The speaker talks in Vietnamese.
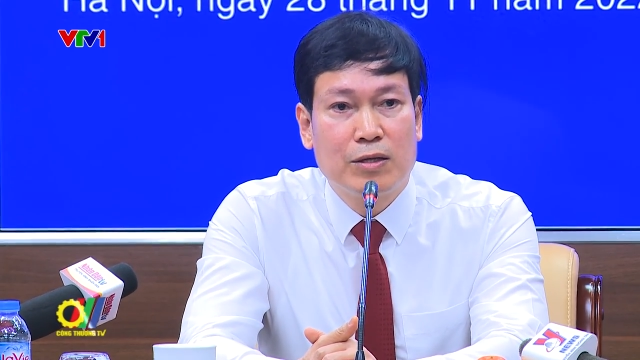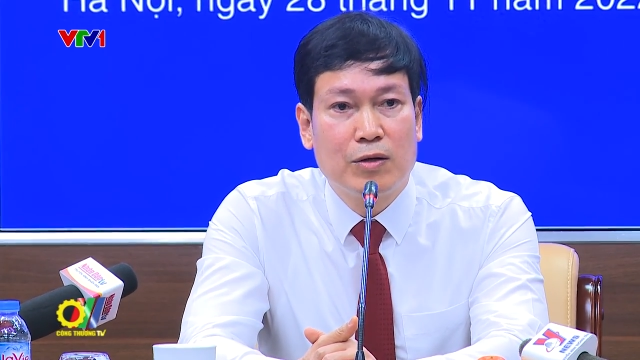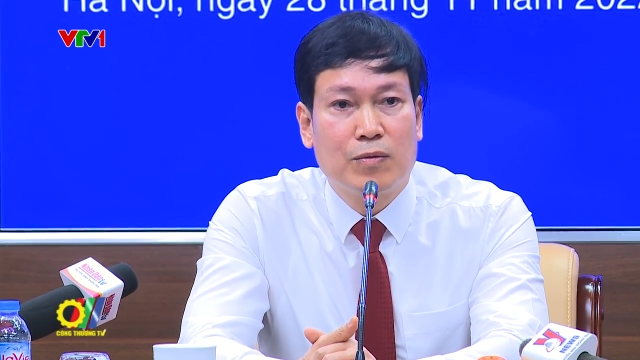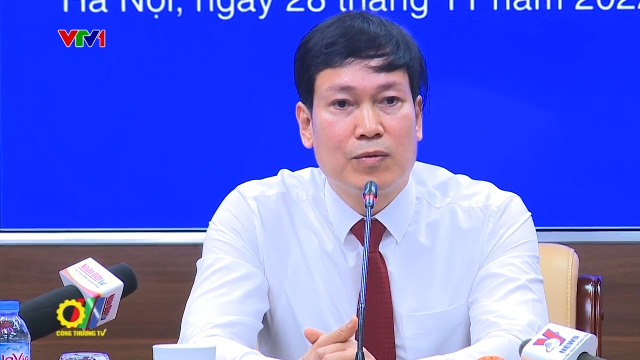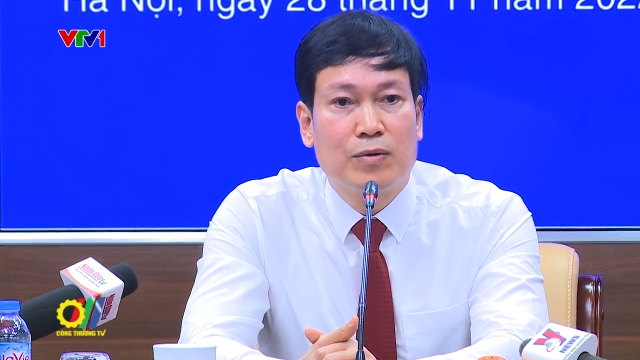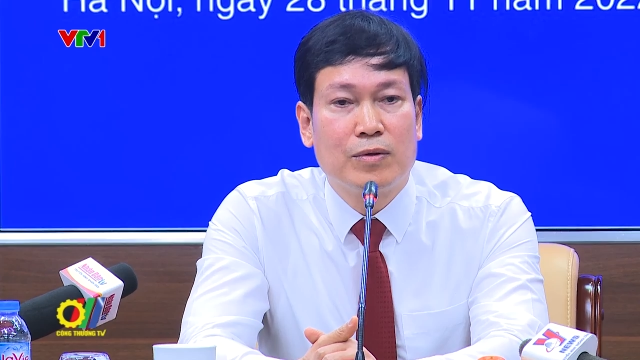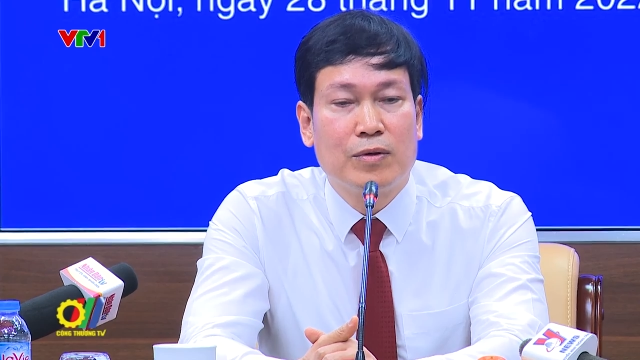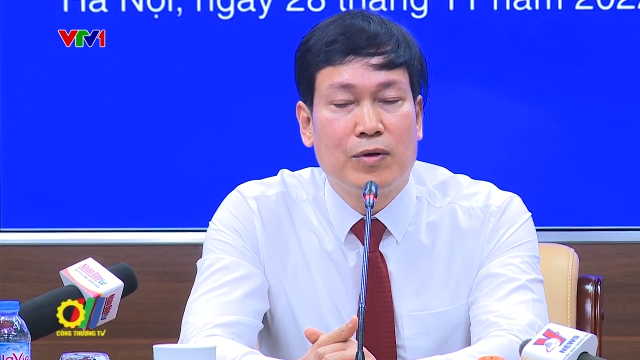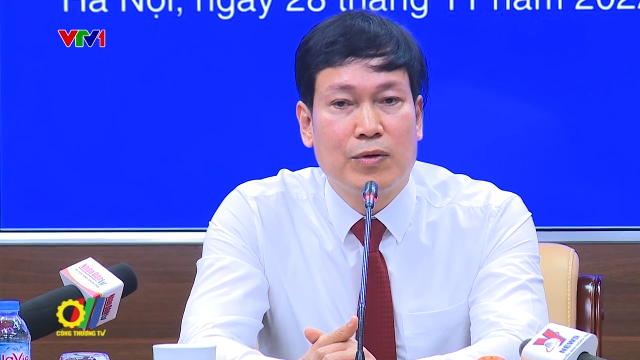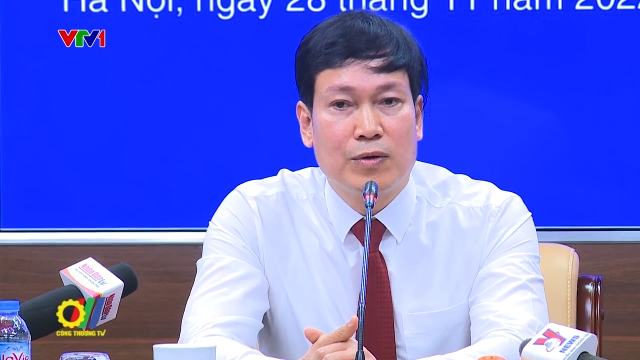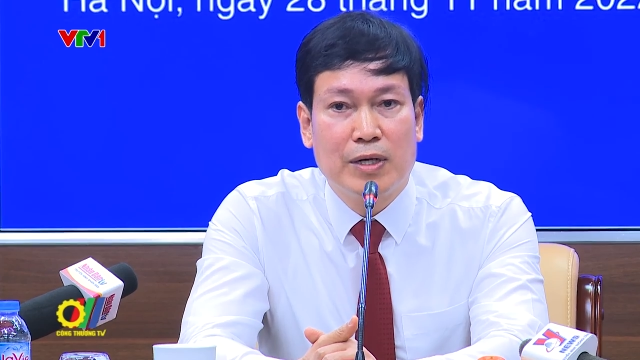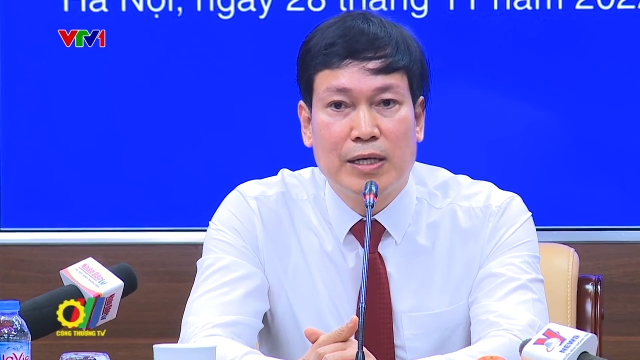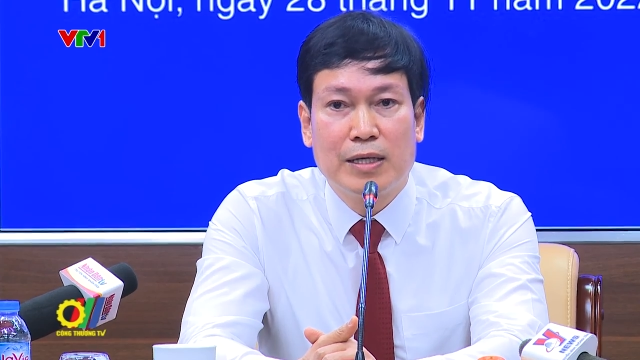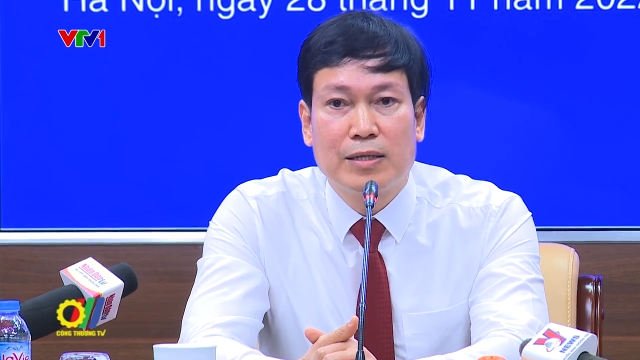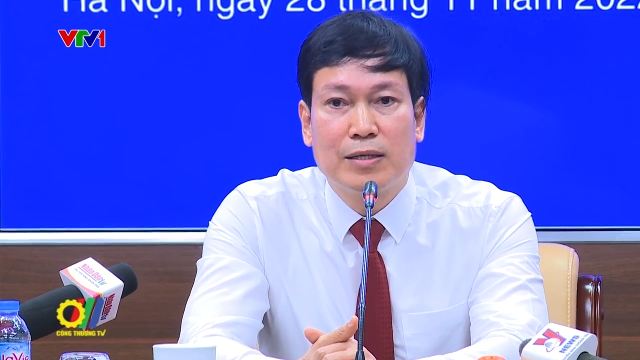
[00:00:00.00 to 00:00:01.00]
tục ổn
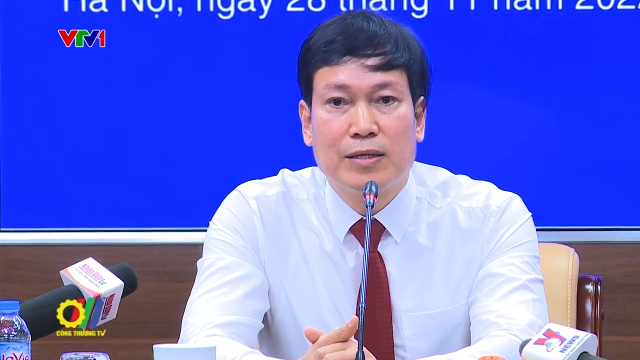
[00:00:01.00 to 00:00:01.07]
định